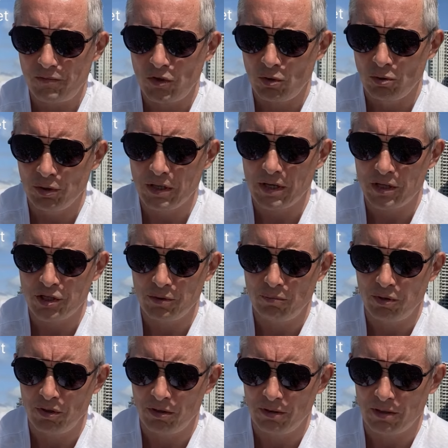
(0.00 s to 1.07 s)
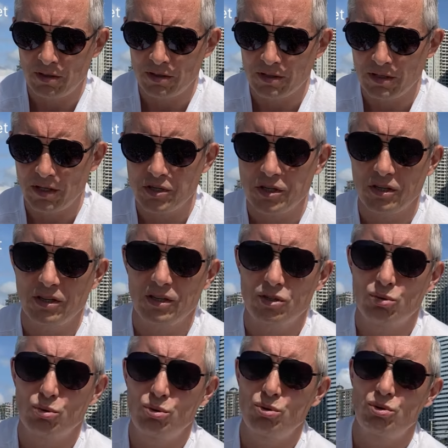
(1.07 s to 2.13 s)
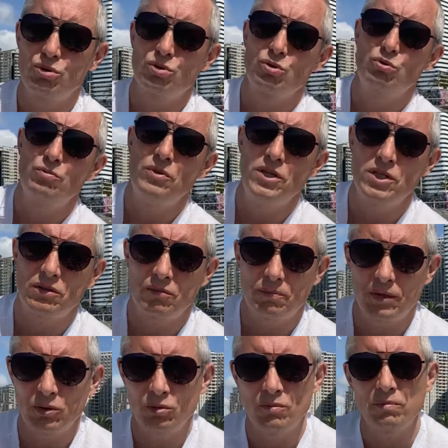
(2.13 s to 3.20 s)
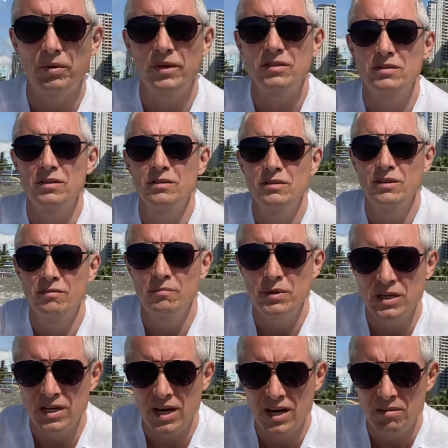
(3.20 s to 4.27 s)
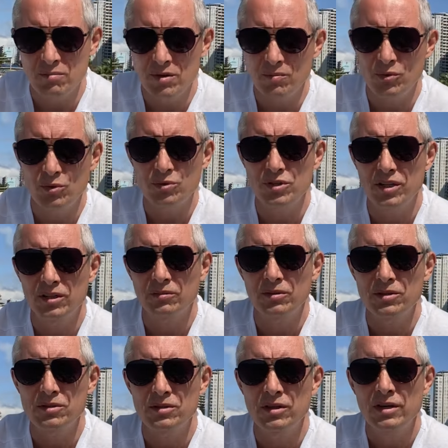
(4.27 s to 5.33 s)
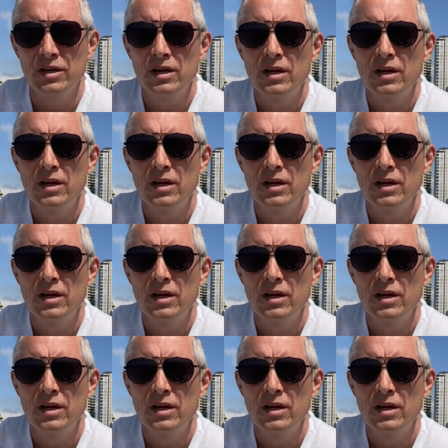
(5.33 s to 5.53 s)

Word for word: он также был э, сначала осужден за убийство, потом признан невменяемым, ну и, соответственно,